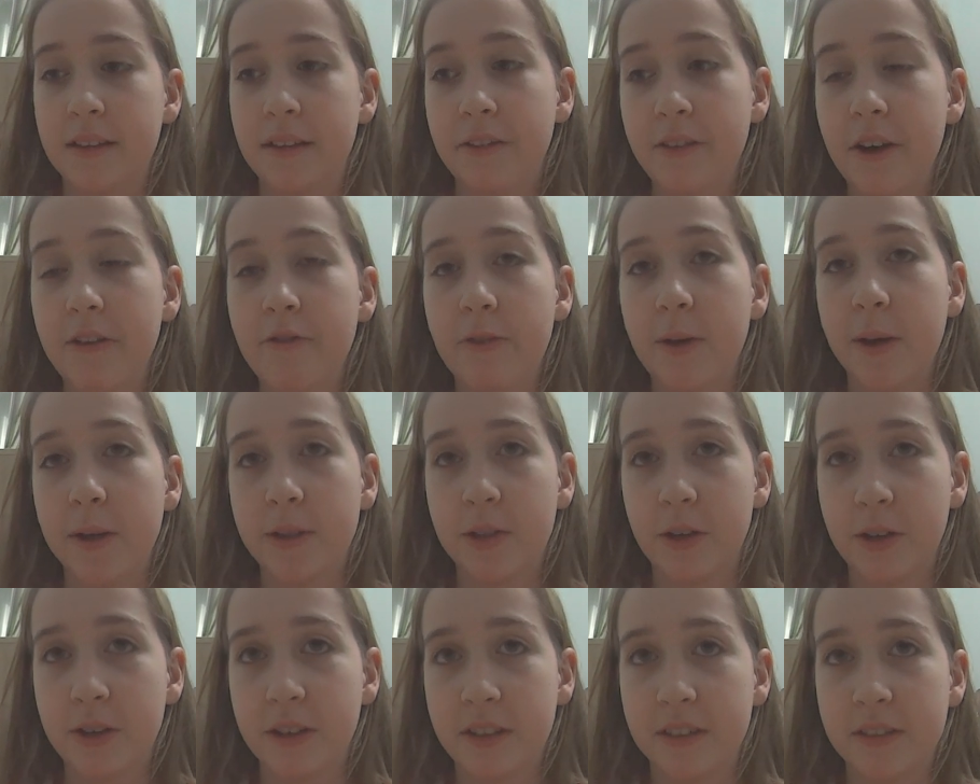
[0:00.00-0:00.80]
давай
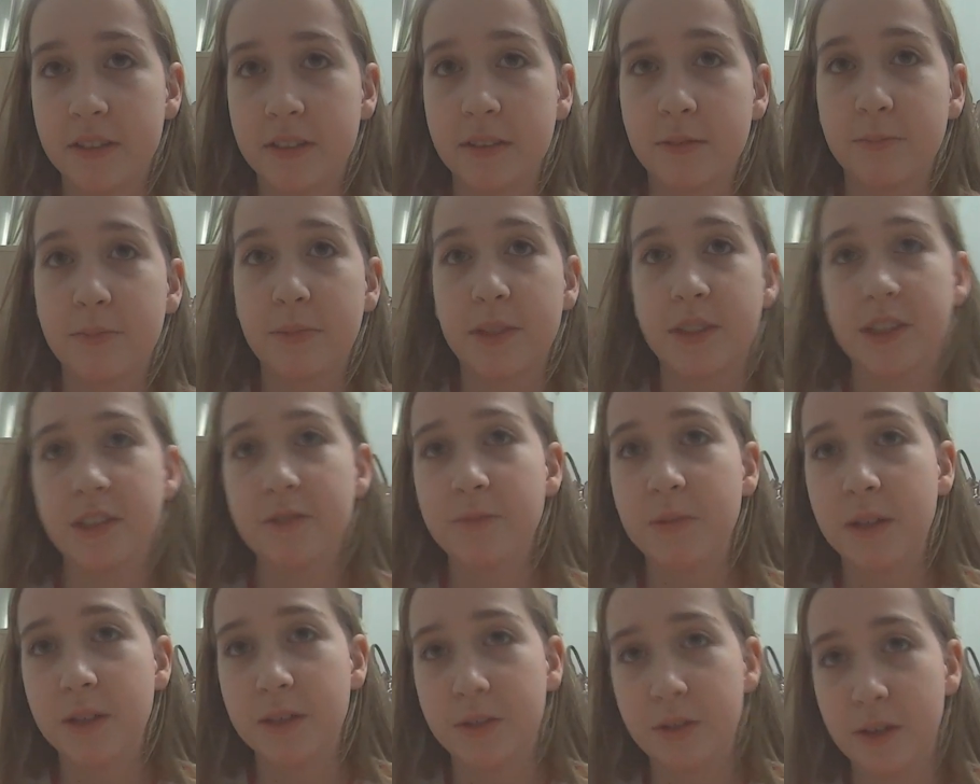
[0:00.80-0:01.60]
Макдональдс. Пошли
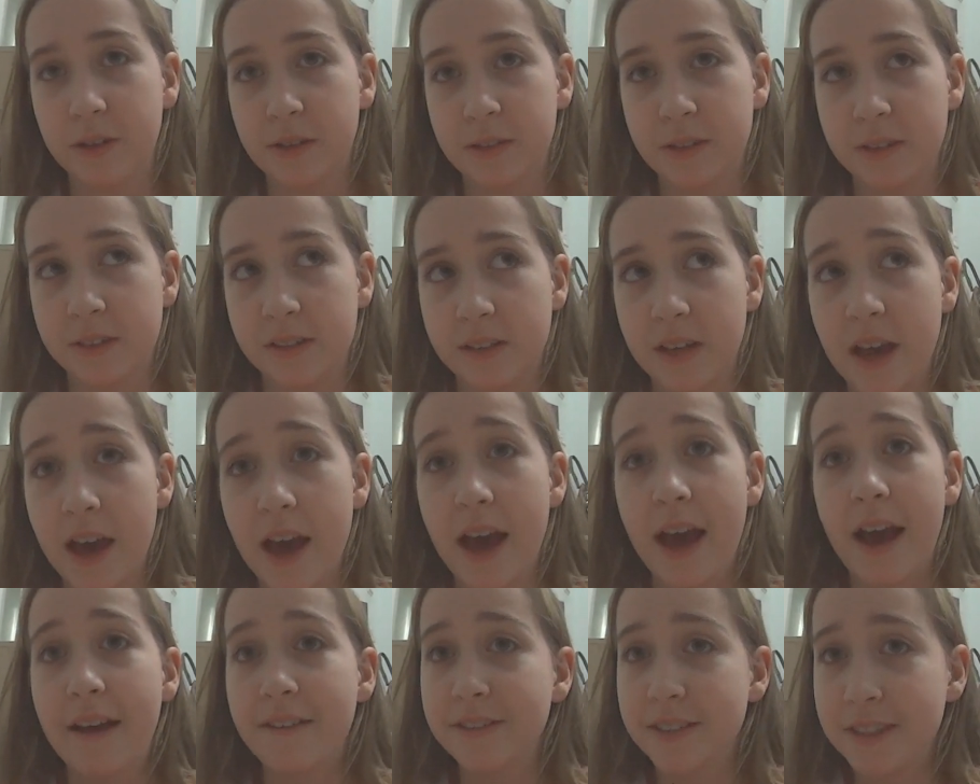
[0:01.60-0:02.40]
Макдональдс.
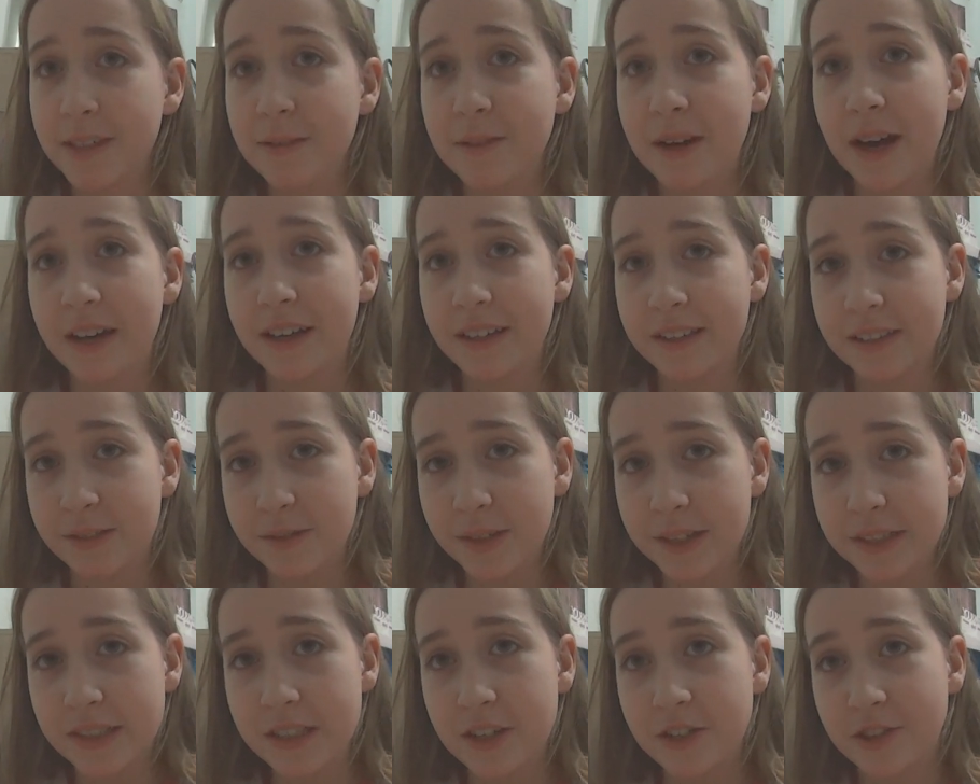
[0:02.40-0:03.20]
Угу. А всем, как
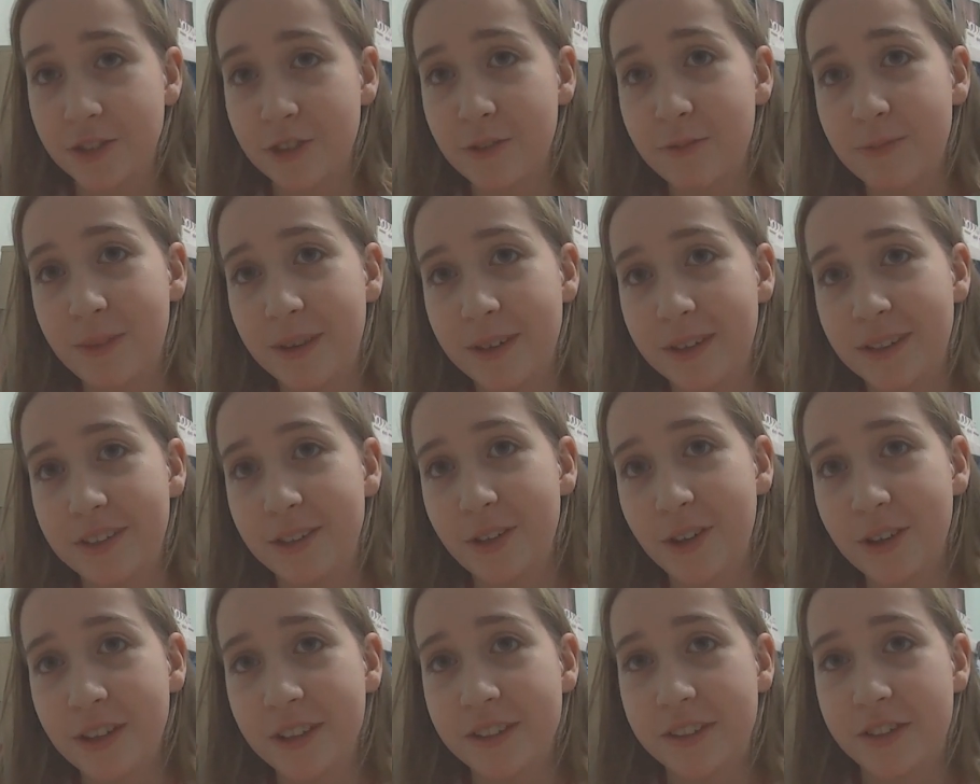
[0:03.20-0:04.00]
известно, что в
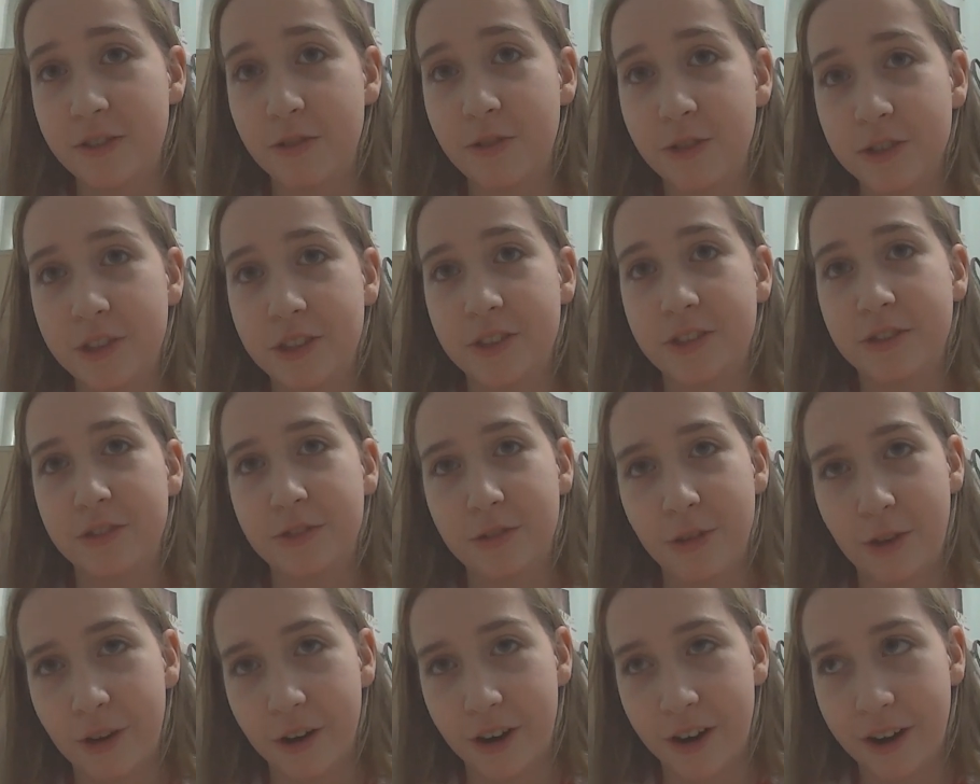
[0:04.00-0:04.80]
Макдональдсе очень
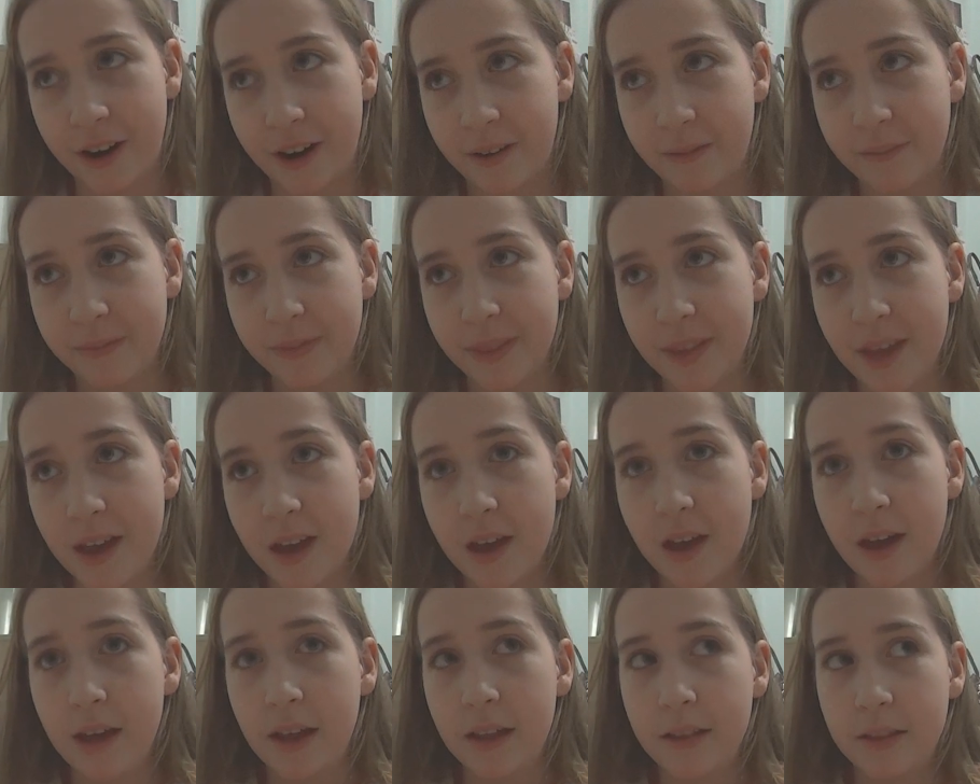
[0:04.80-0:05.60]
дорого.
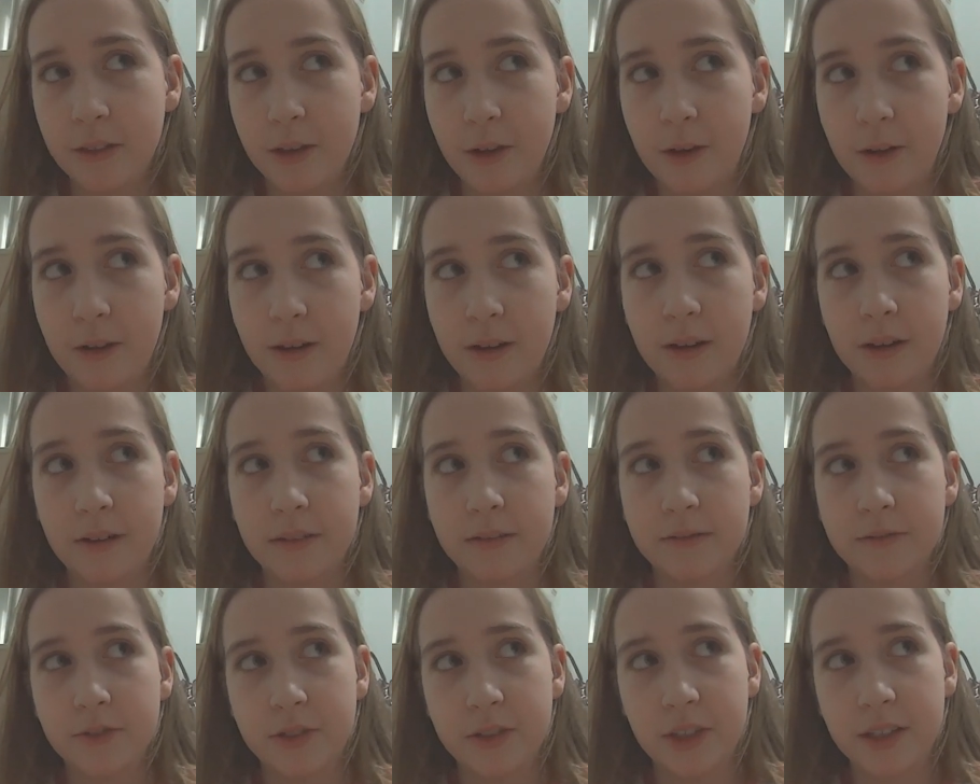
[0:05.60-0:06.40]
Но
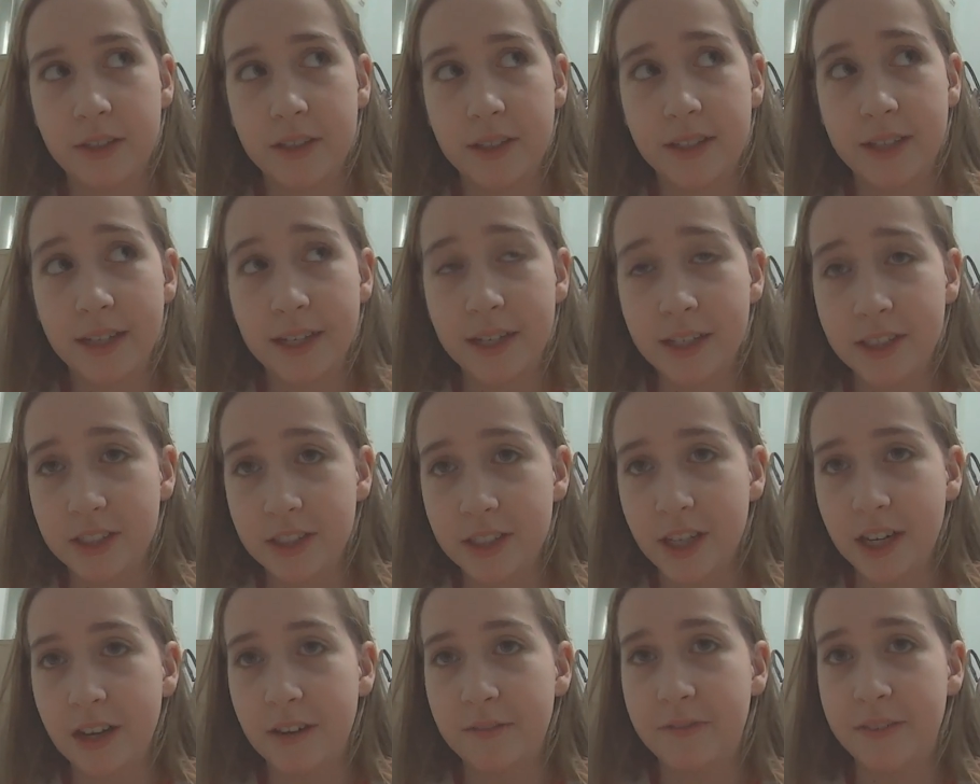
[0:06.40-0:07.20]
все-таки
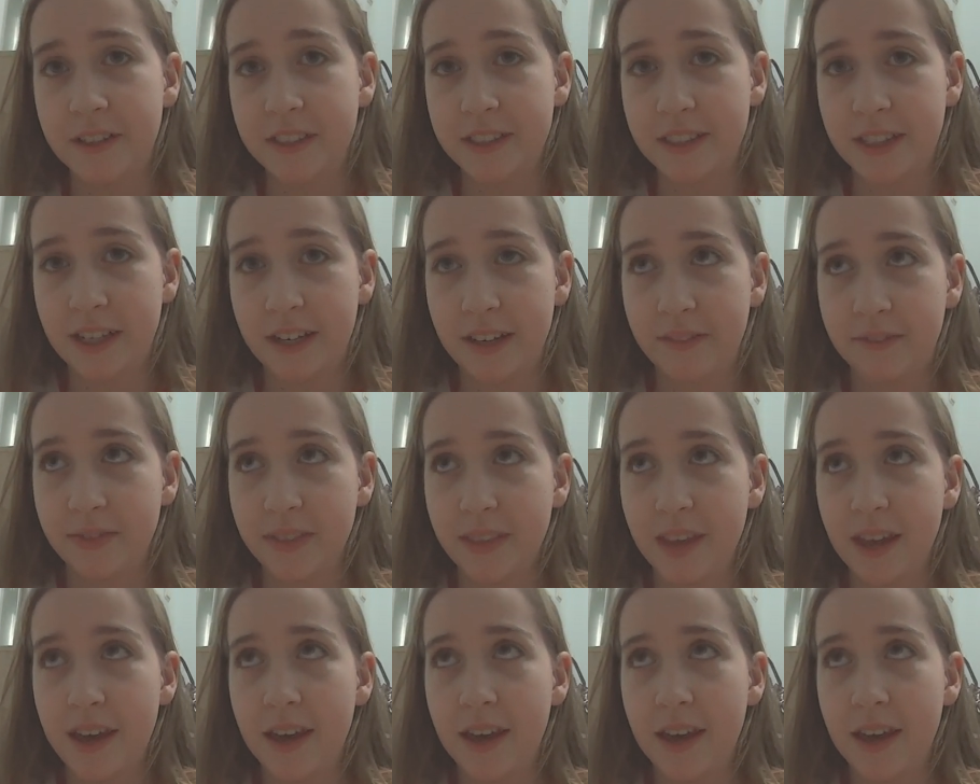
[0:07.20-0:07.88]
решили, пошли.